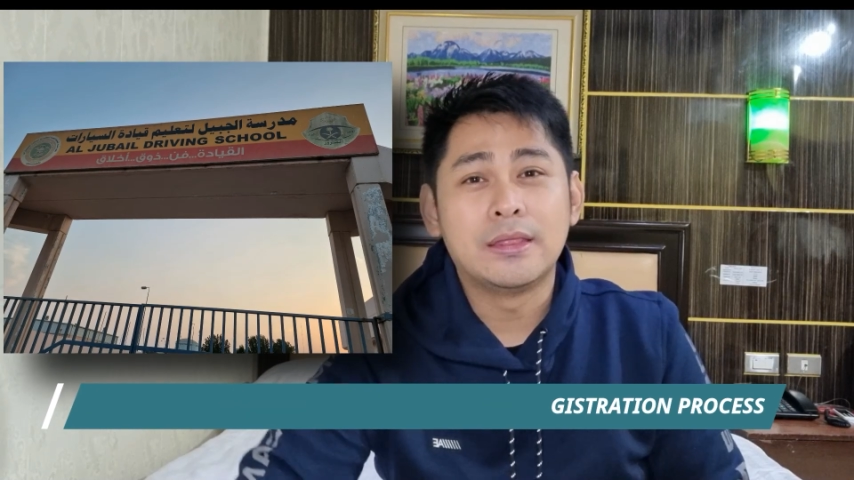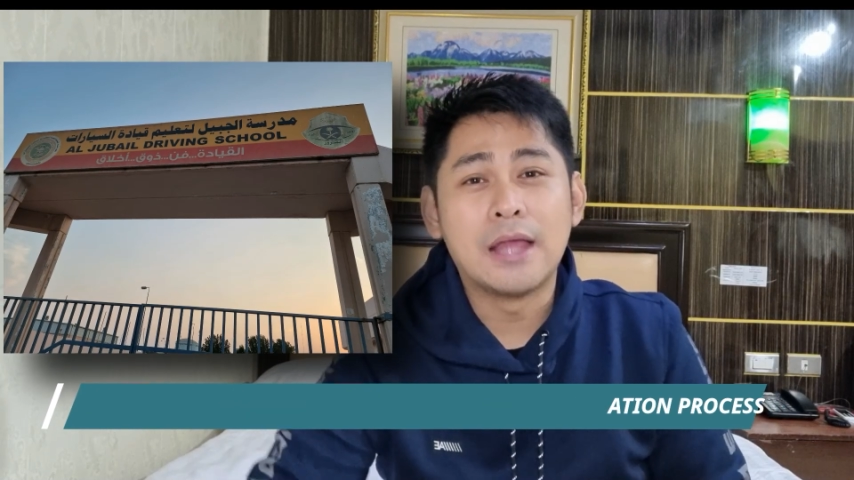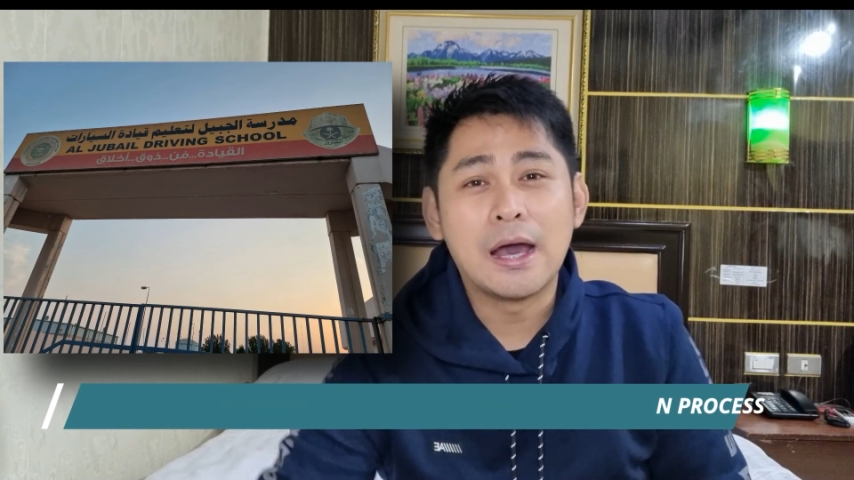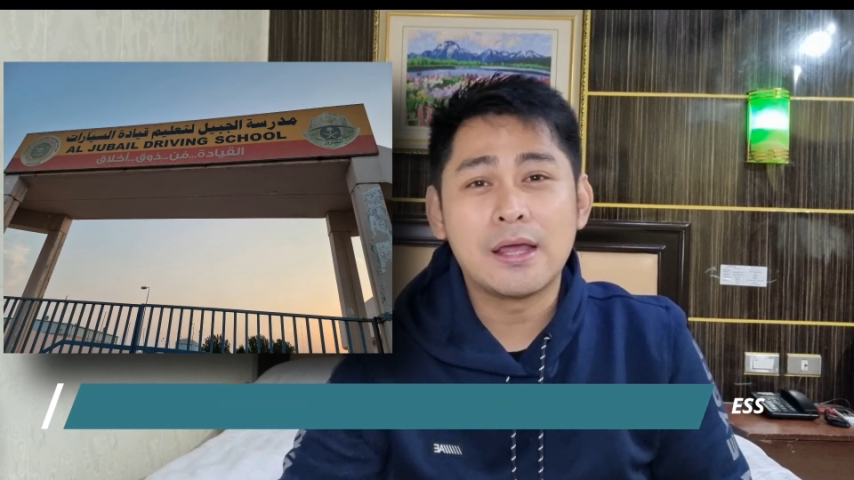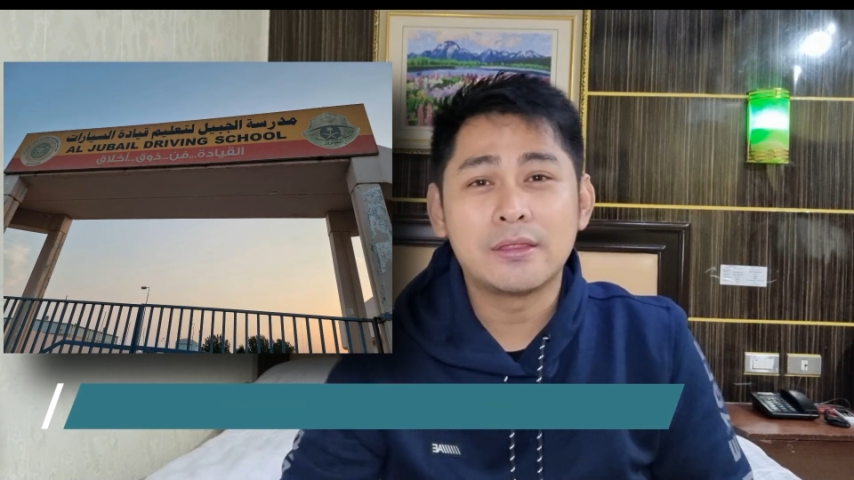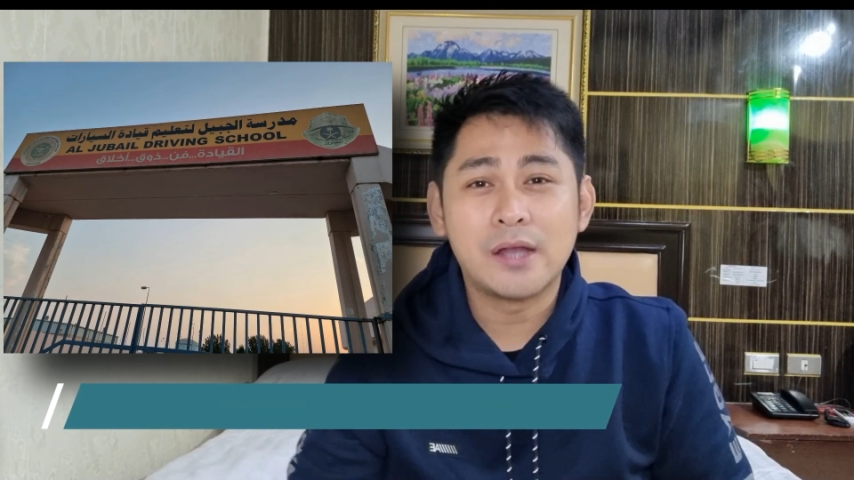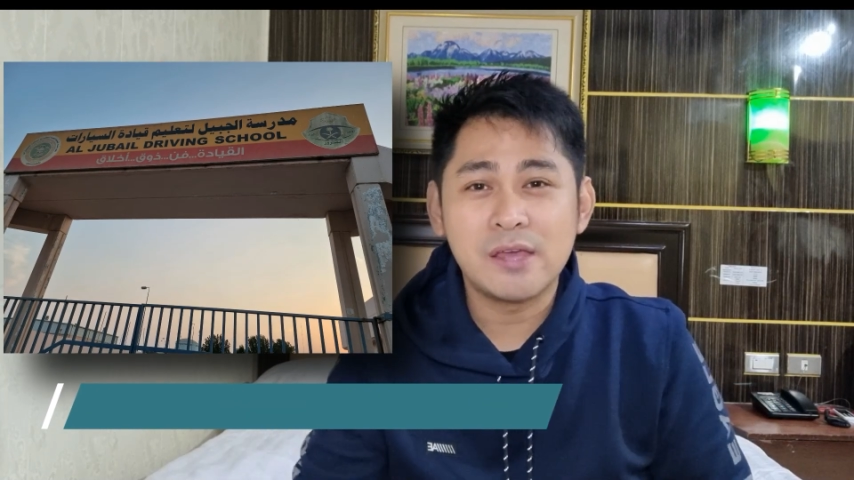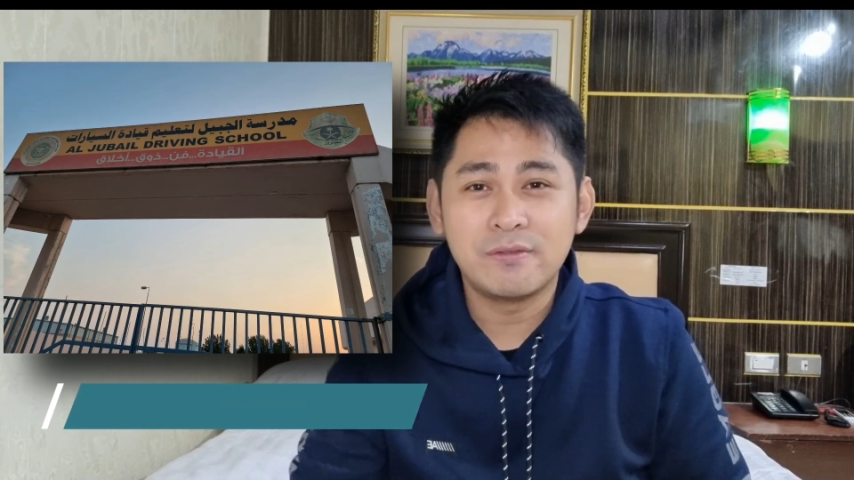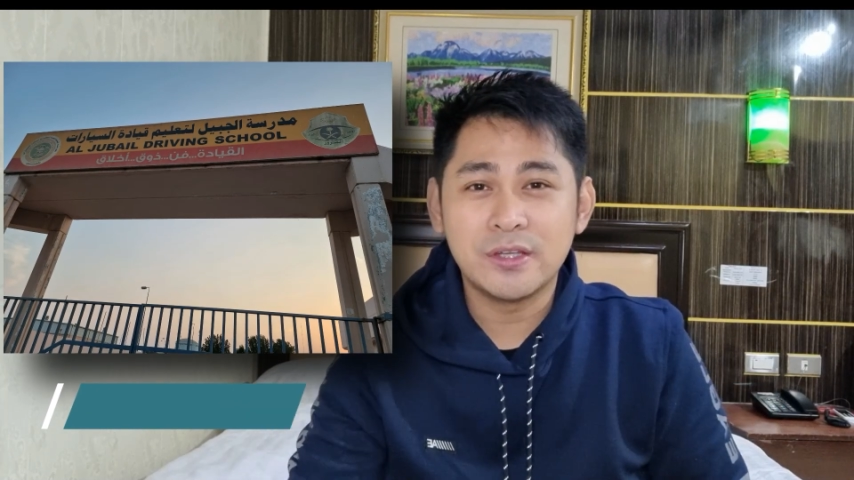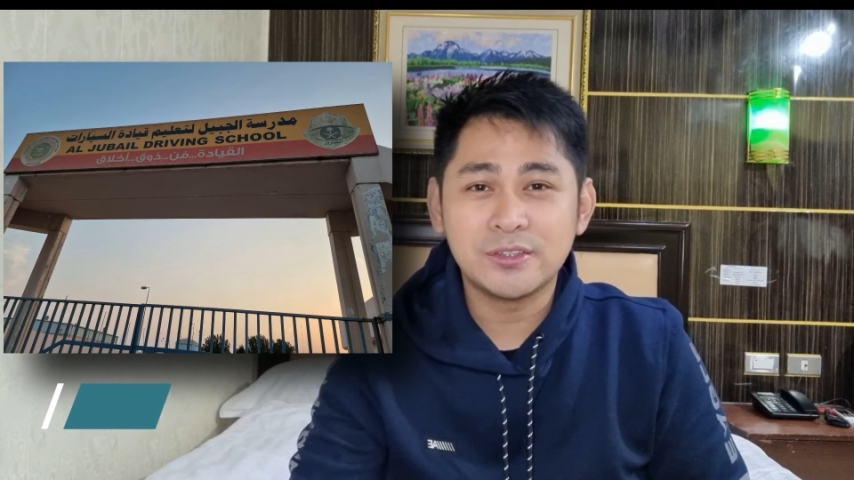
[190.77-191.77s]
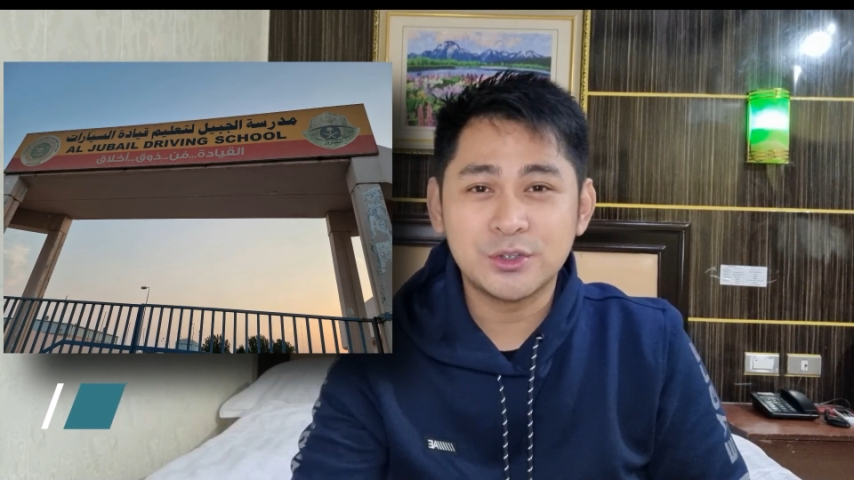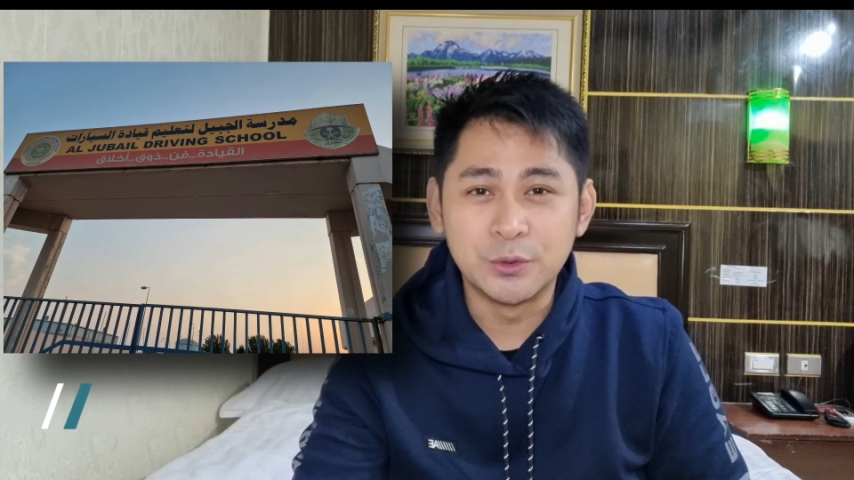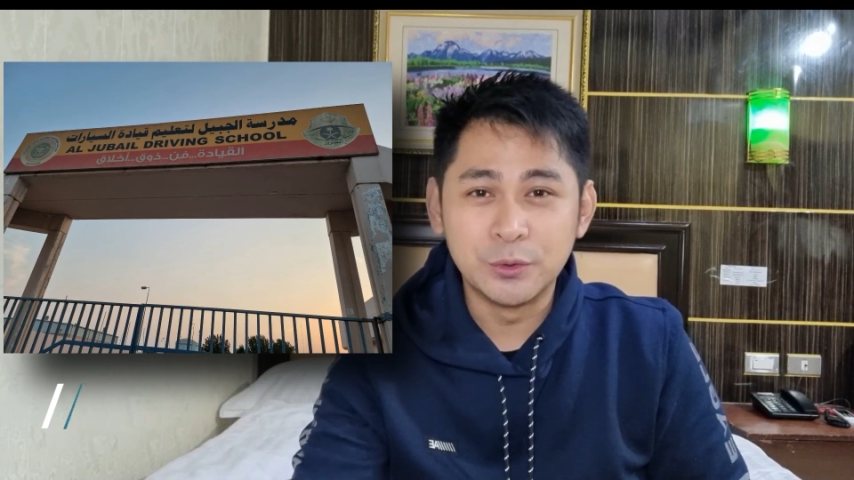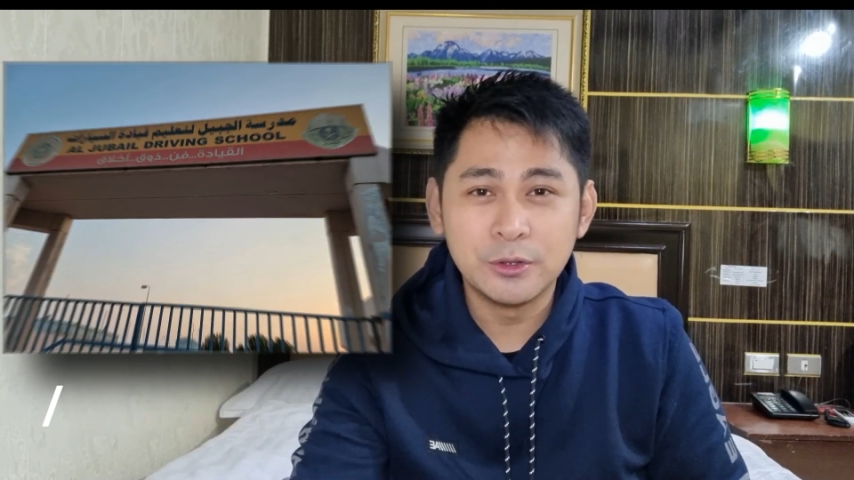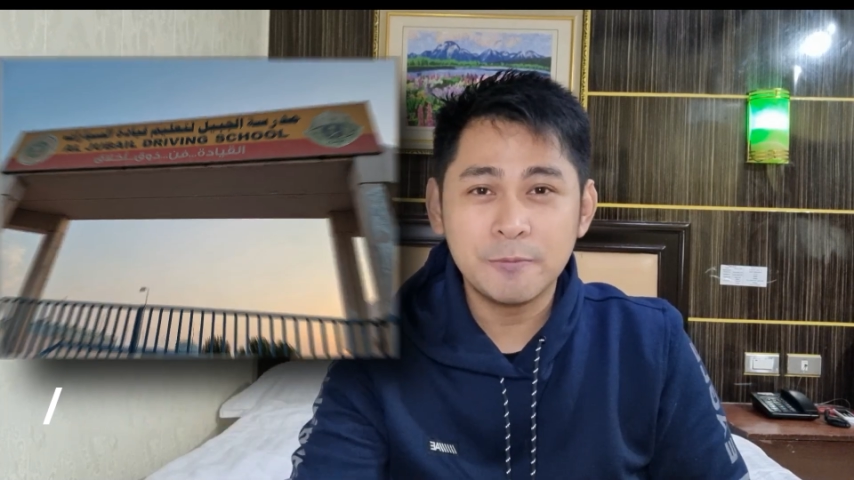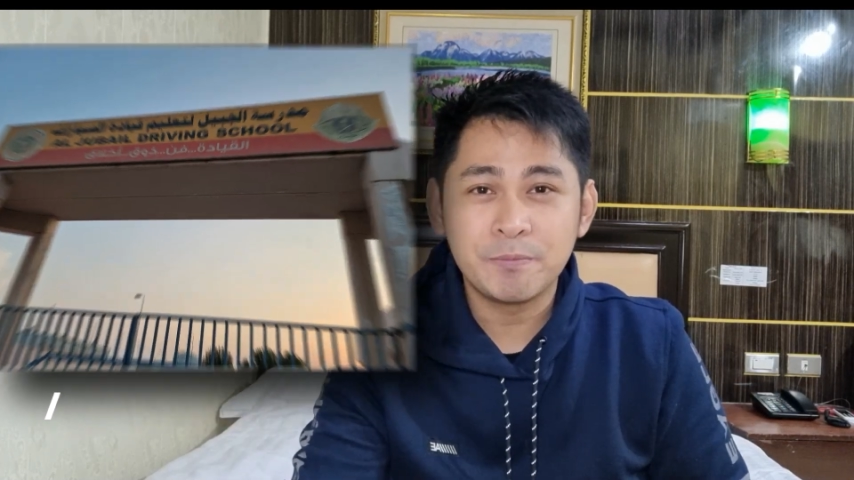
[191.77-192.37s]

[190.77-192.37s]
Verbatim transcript: Dala Driving School